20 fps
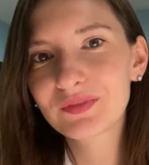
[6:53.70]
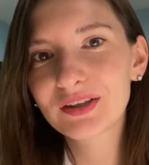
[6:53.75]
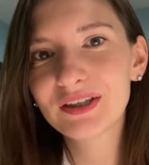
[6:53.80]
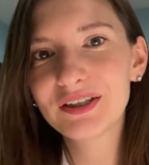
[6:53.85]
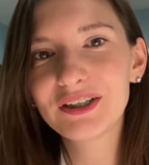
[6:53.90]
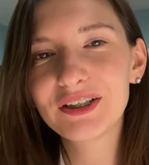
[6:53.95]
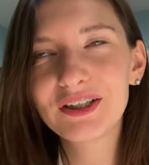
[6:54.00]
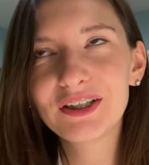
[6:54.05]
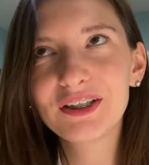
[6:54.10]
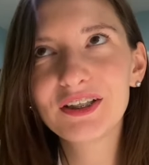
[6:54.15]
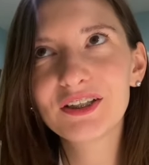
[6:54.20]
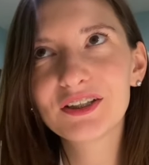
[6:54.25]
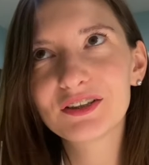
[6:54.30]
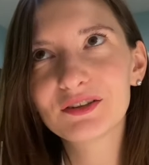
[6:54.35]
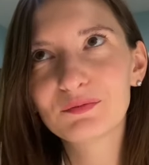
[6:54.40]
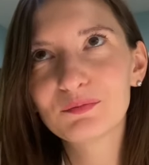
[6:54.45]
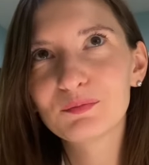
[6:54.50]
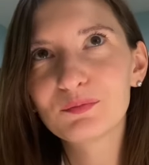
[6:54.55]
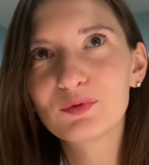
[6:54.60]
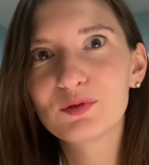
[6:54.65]
И
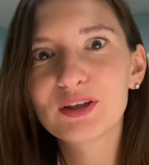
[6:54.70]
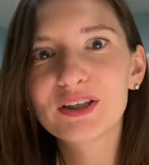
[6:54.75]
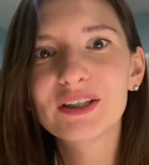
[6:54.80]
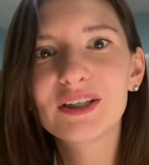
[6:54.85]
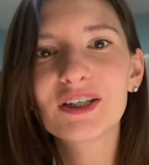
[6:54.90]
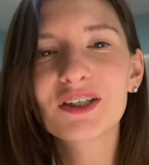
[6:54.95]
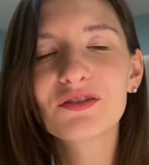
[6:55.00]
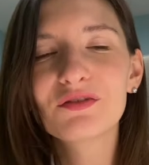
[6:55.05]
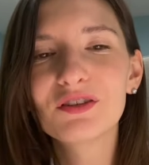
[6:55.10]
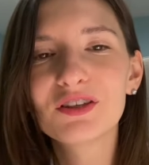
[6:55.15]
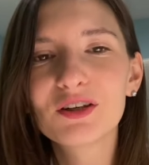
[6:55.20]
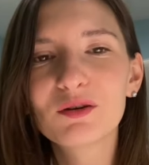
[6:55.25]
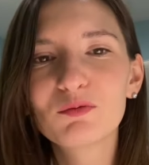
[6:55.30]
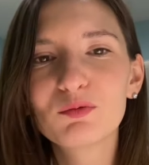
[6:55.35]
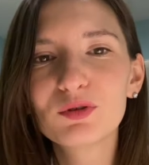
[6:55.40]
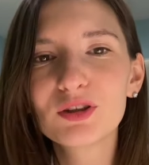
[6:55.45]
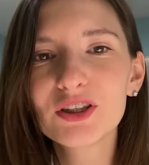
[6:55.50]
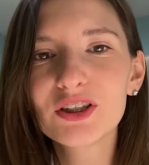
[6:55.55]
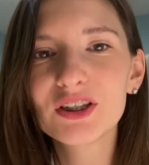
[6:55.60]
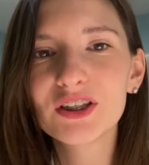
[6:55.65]
благодаря своей
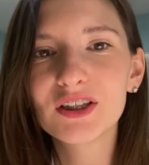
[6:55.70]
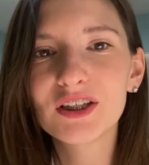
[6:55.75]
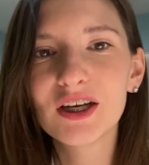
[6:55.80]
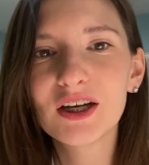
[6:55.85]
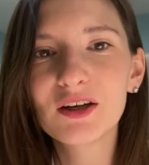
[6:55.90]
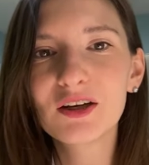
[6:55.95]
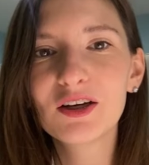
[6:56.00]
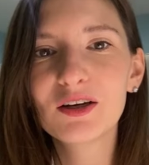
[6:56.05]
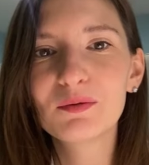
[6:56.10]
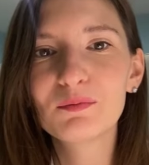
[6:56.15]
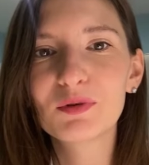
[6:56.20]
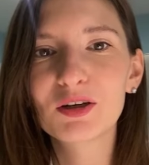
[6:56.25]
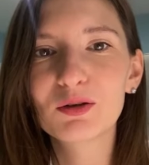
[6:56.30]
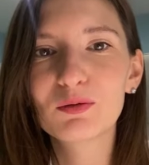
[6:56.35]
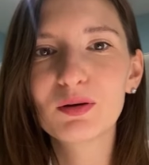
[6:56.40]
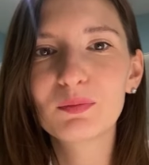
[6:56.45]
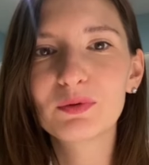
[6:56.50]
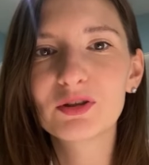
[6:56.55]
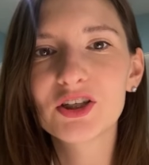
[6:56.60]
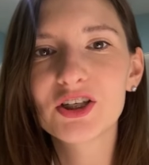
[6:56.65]
работе я могла
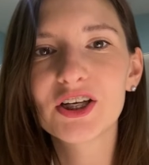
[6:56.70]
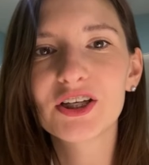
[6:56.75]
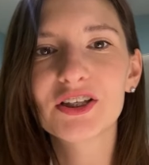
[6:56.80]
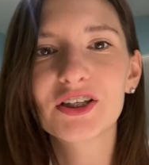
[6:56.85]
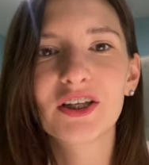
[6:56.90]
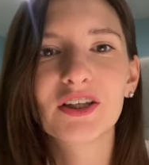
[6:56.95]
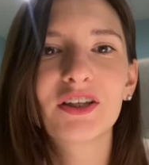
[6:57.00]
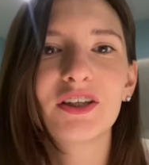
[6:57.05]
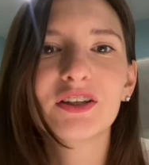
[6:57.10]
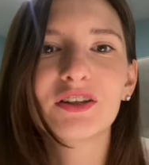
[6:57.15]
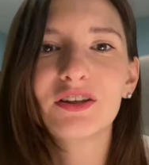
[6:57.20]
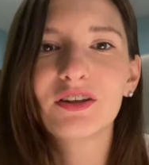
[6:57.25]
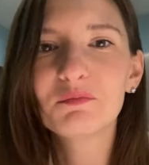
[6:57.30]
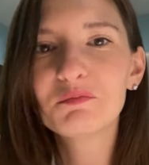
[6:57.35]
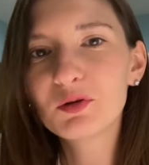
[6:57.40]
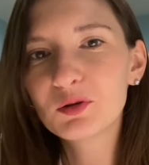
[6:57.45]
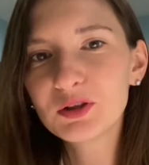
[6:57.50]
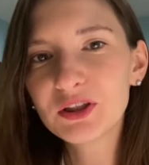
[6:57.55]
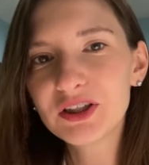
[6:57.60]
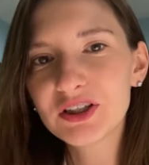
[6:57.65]
посещать какие-то
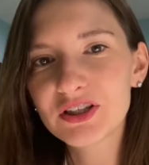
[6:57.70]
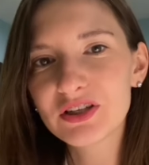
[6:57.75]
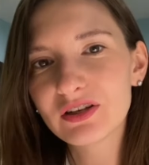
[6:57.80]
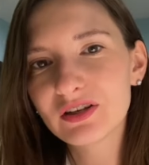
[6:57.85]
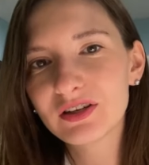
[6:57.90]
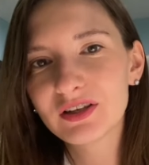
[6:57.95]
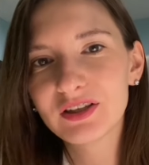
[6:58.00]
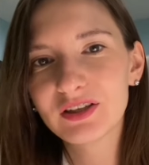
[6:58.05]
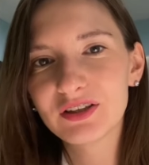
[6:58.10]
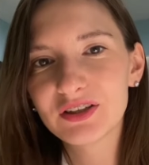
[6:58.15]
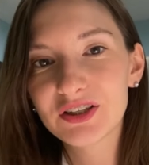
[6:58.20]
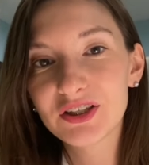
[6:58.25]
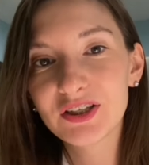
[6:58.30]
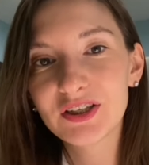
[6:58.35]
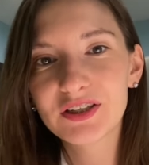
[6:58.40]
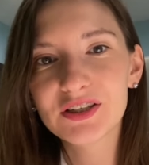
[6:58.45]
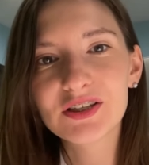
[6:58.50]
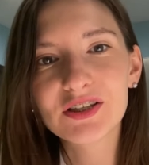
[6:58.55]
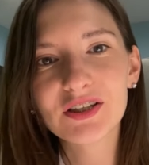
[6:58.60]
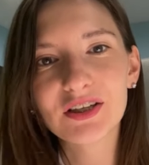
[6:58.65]
дополнительные
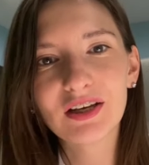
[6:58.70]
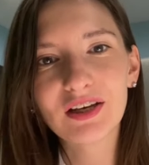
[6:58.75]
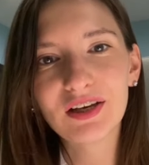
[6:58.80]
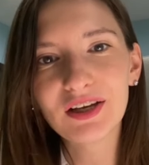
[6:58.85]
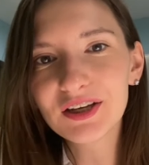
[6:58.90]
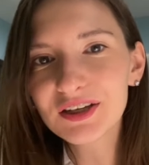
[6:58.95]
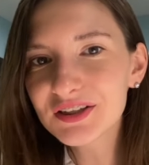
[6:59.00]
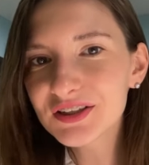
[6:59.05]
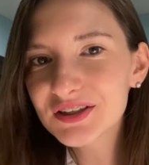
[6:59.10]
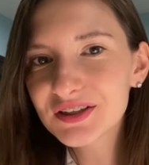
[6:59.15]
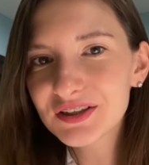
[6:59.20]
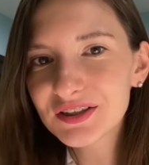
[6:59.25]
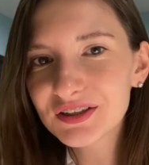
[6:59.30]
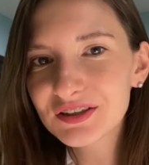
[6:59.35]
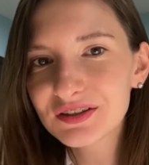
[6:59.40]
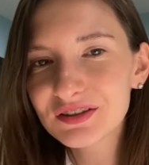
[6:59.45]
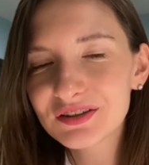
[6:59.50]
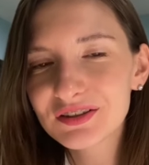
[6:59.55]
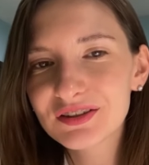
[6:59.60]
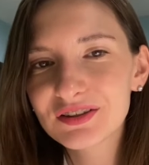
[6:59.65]
интересные
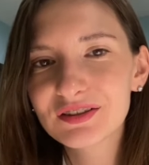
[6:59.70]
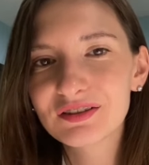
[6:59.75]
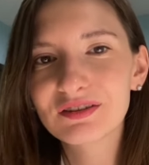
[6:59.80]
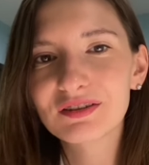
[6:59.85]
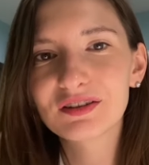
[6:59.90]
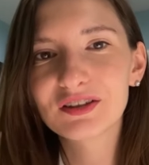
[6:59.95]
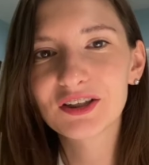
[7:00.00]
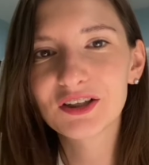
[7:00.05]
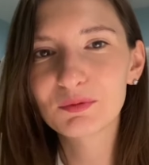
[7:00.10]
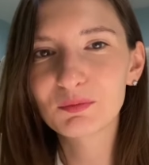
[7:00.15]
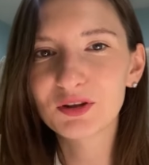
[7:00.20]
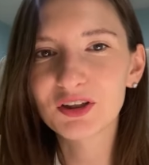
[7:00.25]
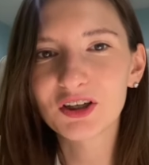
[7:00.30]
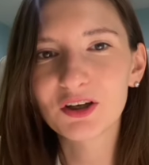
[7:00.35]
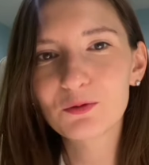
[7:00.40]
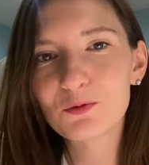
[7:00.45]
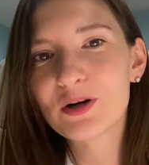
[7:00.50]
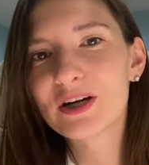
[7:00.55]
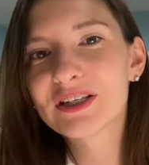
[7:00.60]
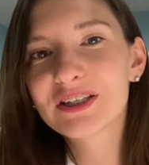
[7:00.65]
лекции с какими-то
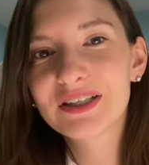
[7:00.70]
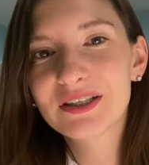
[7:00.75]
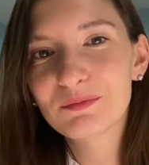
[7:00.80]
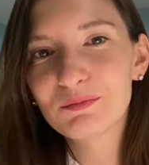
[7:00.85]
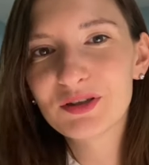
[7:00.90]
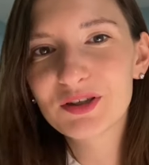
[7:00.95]
классными